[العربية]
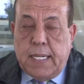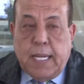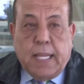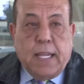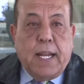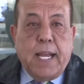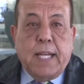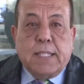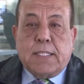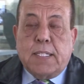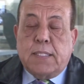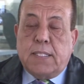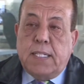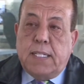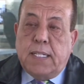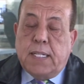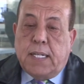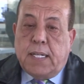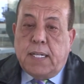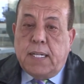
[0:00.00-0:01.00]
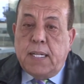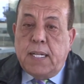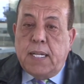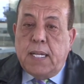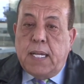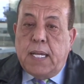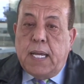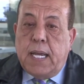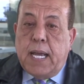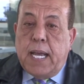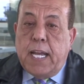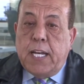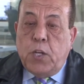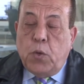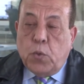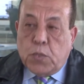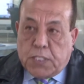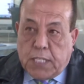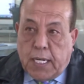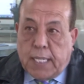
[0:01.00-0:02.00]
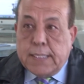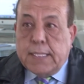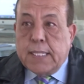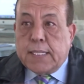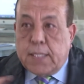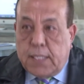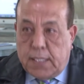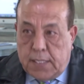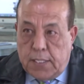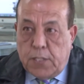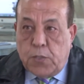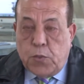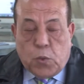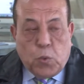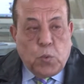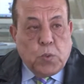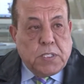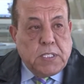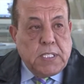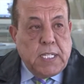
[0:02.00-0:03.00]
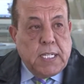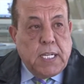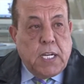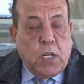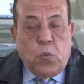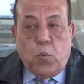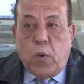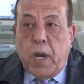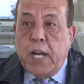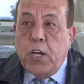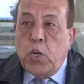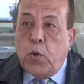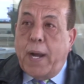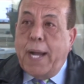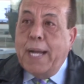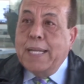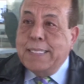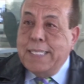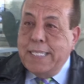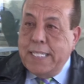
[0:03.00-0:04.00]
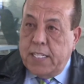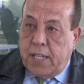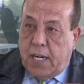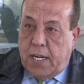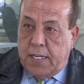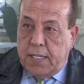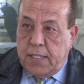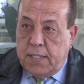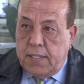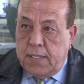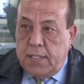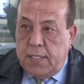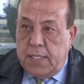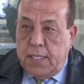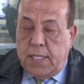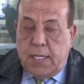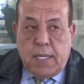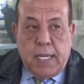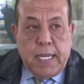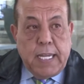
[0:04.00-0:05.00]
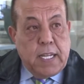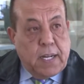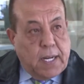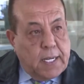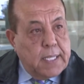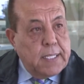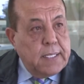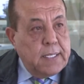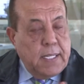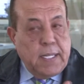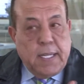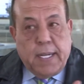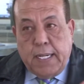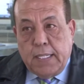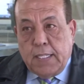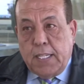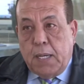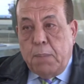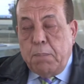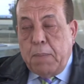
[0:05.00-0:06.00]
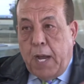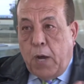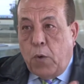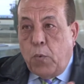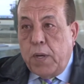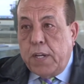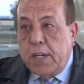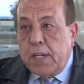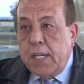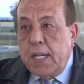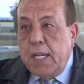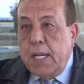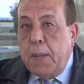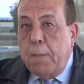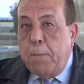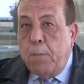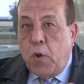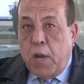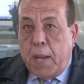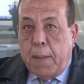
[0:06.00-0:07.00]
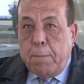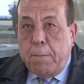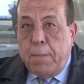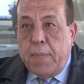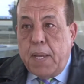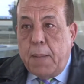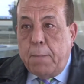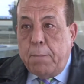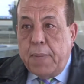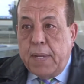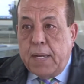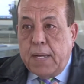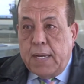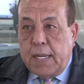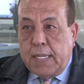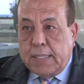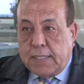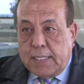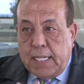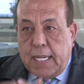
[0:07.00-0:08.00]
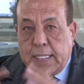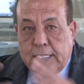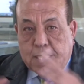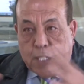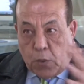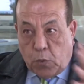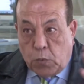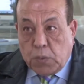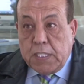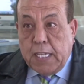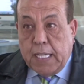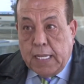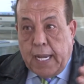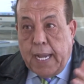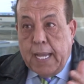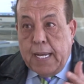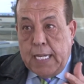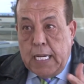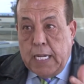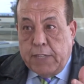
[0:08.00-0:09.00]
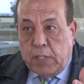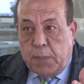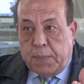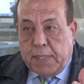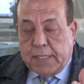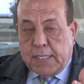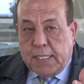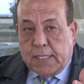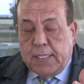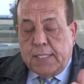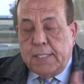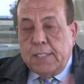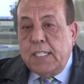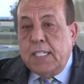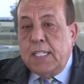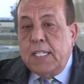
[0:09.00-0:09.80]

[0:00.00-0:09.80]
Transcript: يعني لا يستطيع أن يصادق روسيا وأن يعادي إيران إيران هي أيضا محور مهم من السياسة الروسية الحالية في المنطقة